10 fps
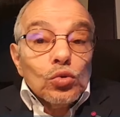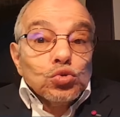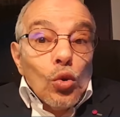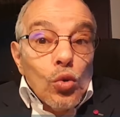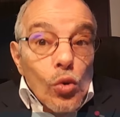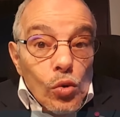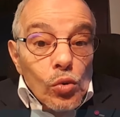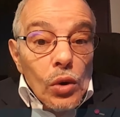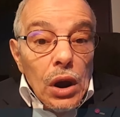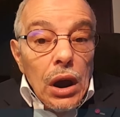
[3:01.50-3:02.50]
de l'eau
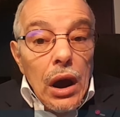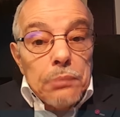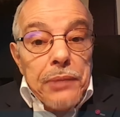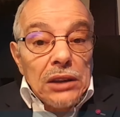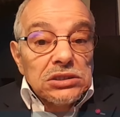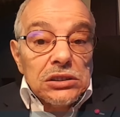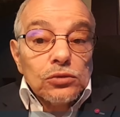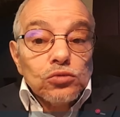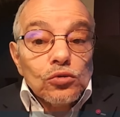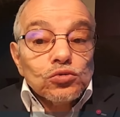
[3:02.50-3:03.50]
à partir
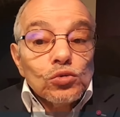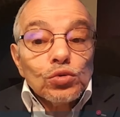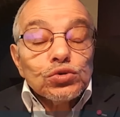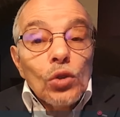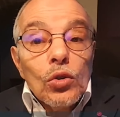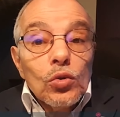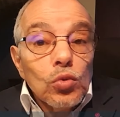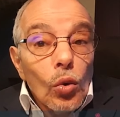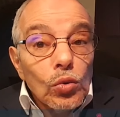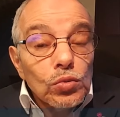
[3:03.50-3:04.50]
de sources
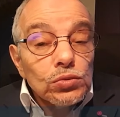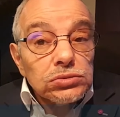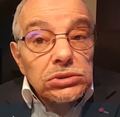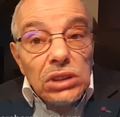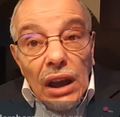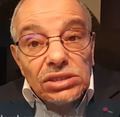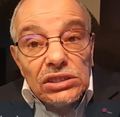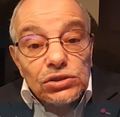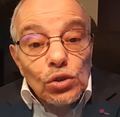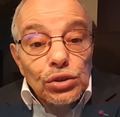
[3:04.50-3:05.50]
non
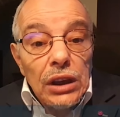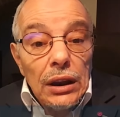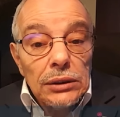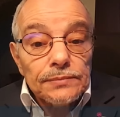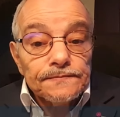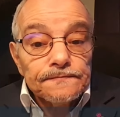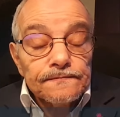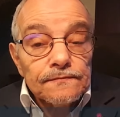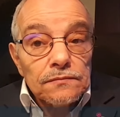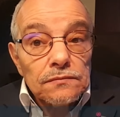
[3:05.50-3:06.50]
traditionnelles.
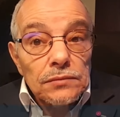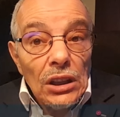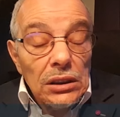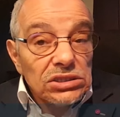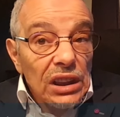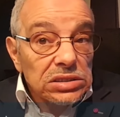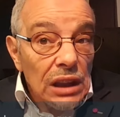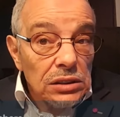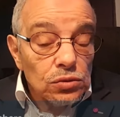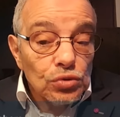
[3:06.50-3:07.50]
Et
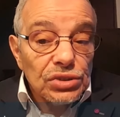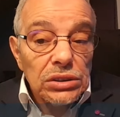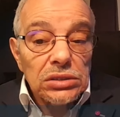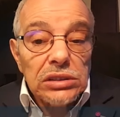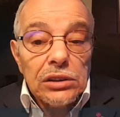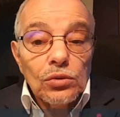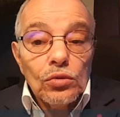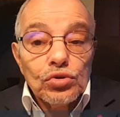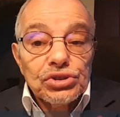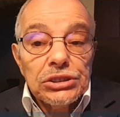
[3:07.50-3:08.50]
certaines de ces
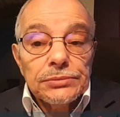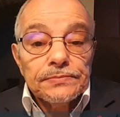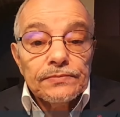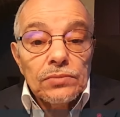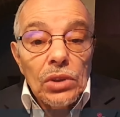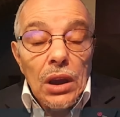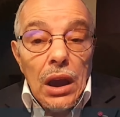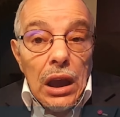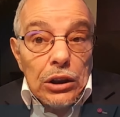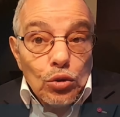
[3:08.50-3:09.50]
technologies
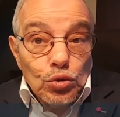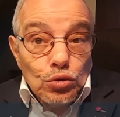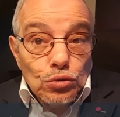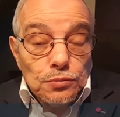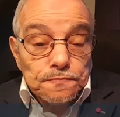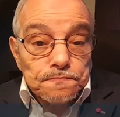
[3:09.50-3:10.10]
incluent,